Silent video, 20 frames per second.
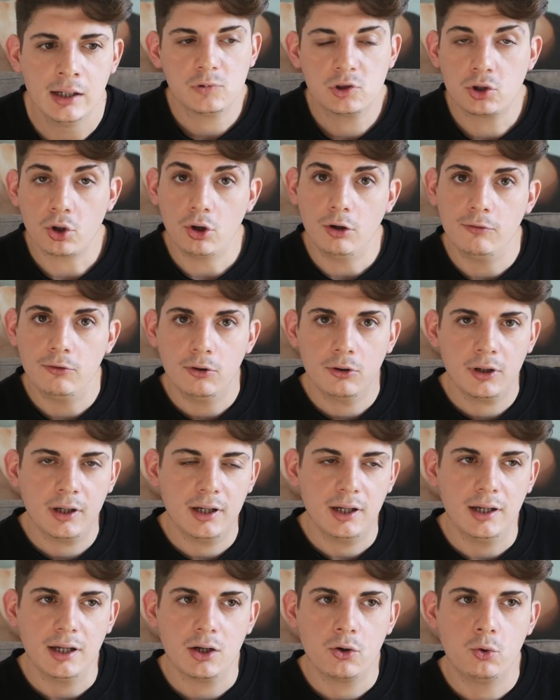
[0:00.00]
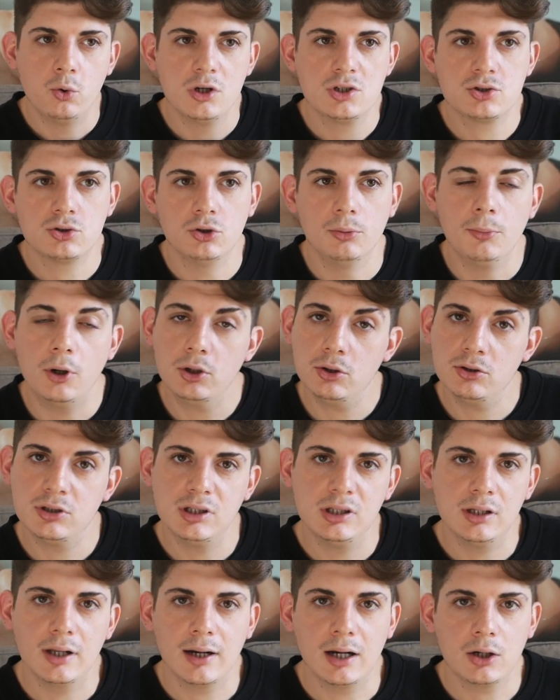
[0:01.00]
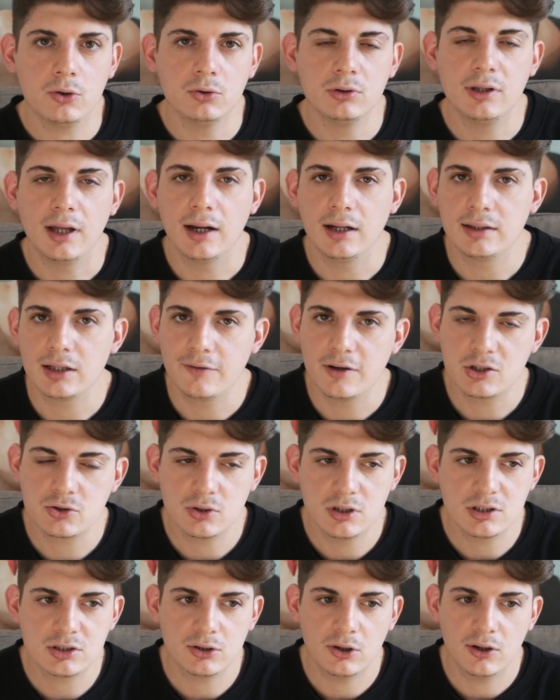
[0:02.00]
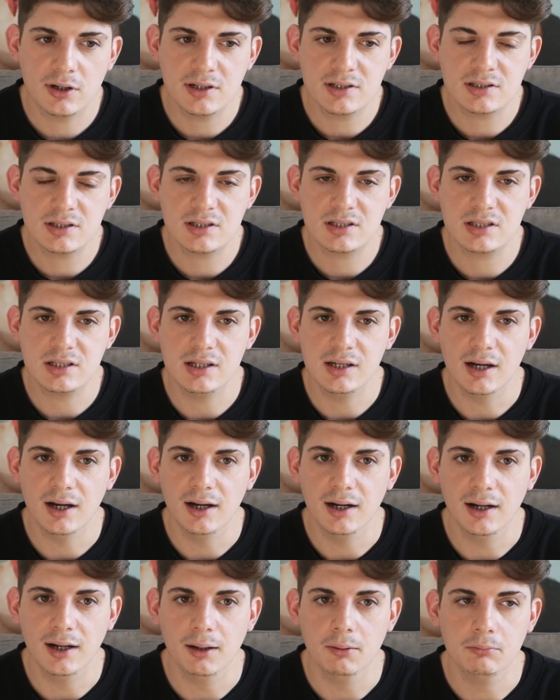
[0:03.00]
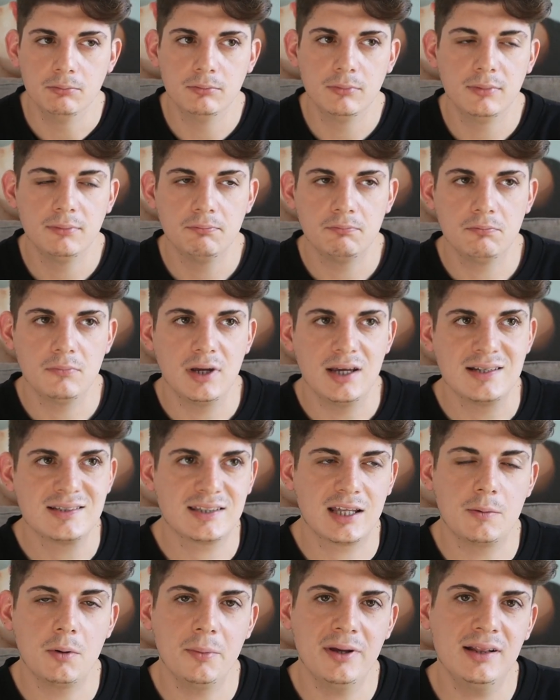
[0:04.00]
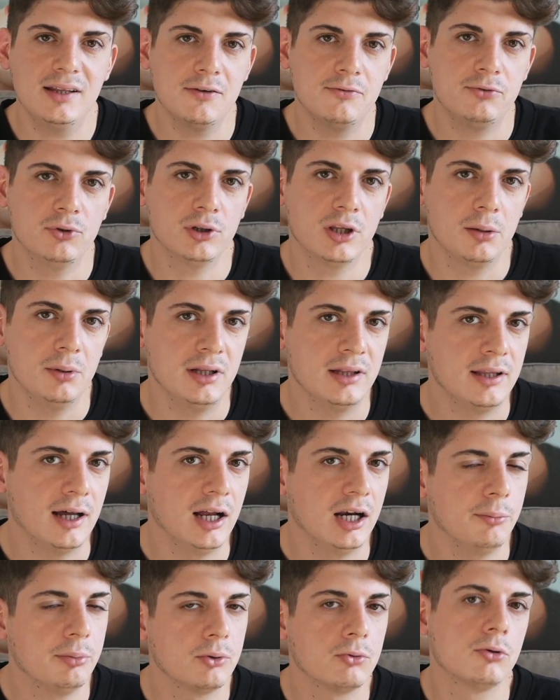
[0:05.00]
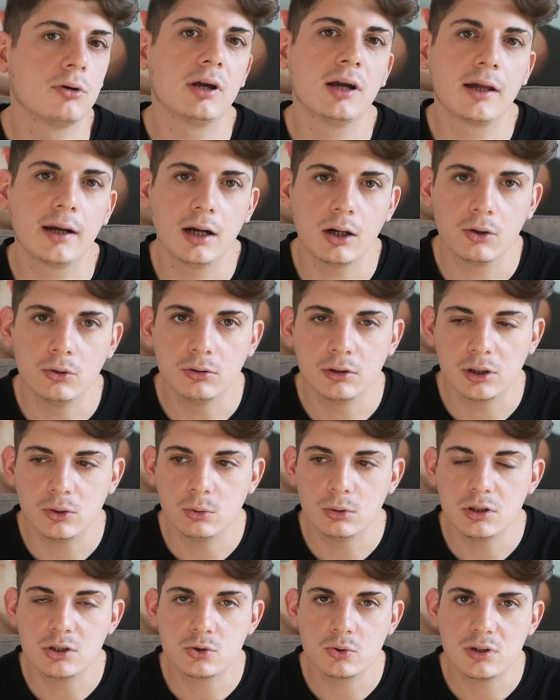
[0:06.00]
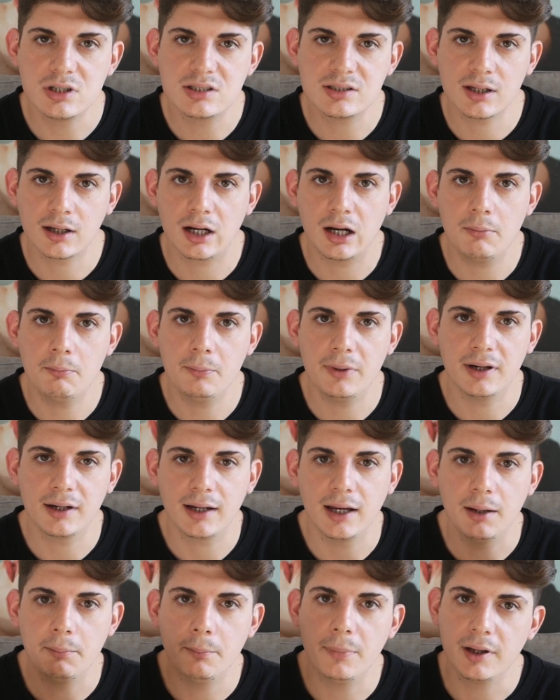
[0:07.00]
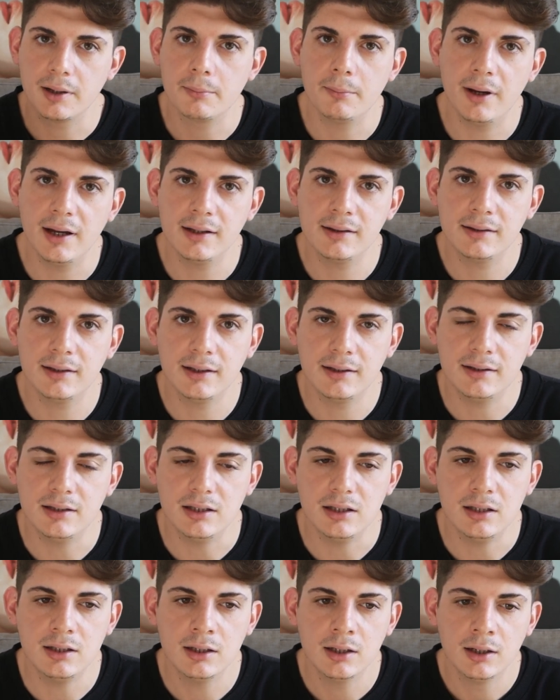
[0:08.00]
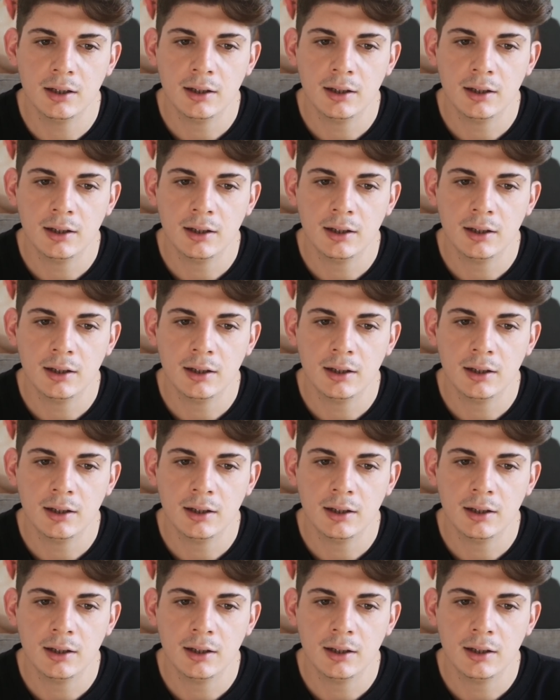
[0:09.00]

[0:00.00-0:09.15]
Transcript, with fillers: Trovo che questo modo di raccontare attraverso le stories sia estremamente fondamentale per uno che crea contenuti su Instagram perché permette di